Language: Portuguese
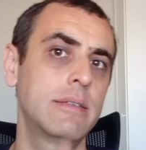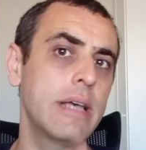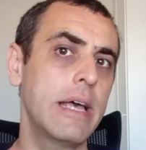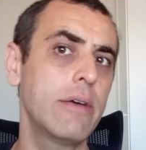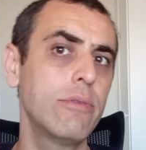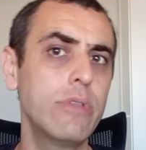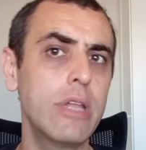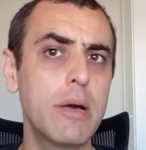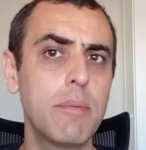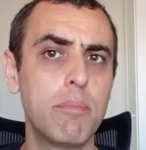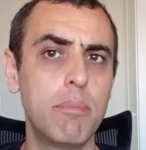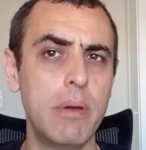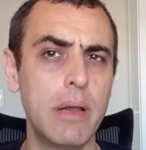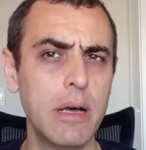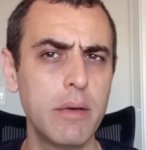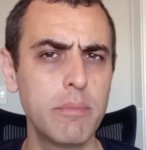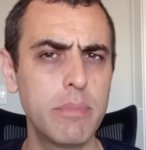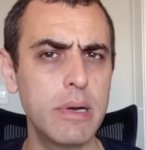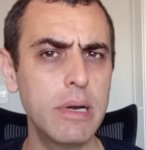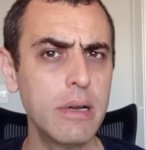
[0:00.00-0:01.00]
Saiu na
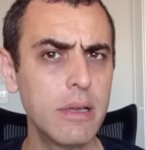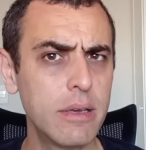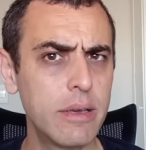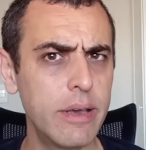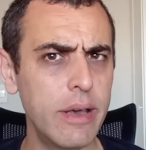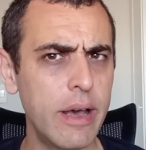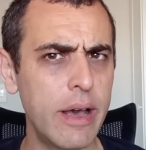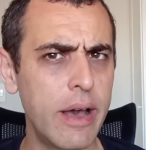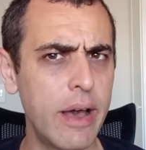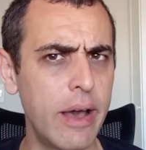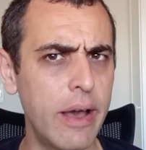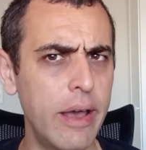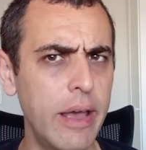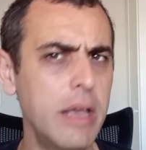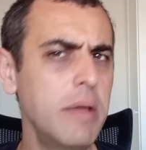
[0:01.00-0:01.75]
Bloomberg que a